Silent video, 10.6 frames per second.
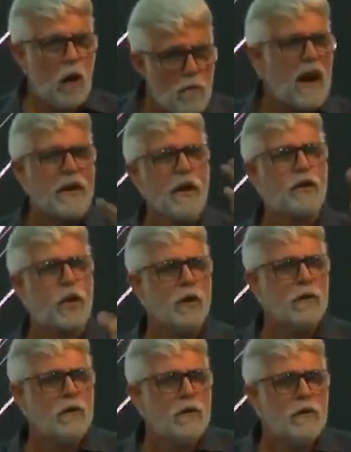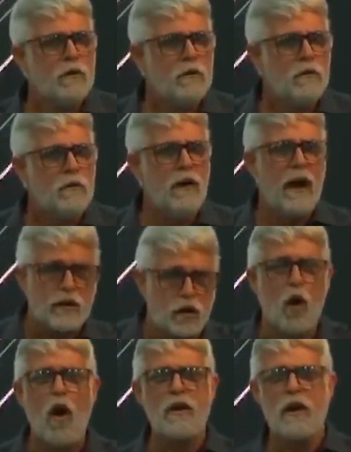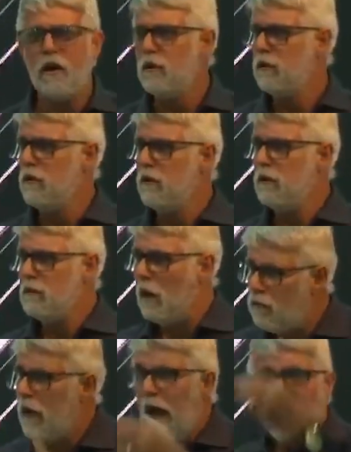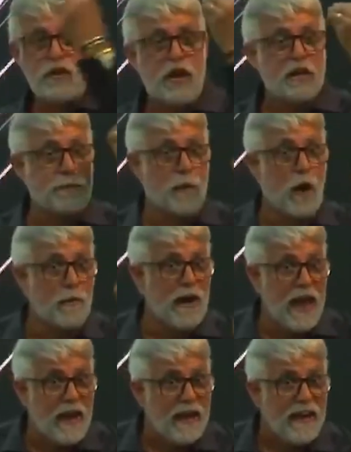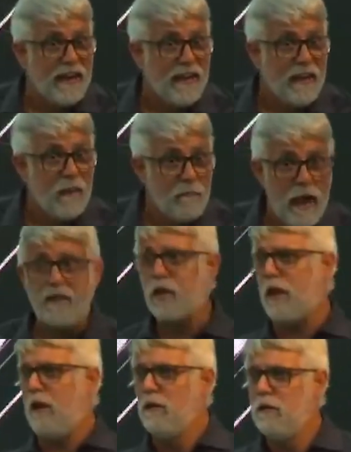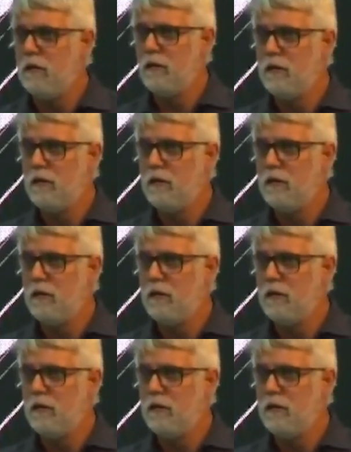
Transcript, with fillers: É o marido. É a sogra. Hum? é gente problemática.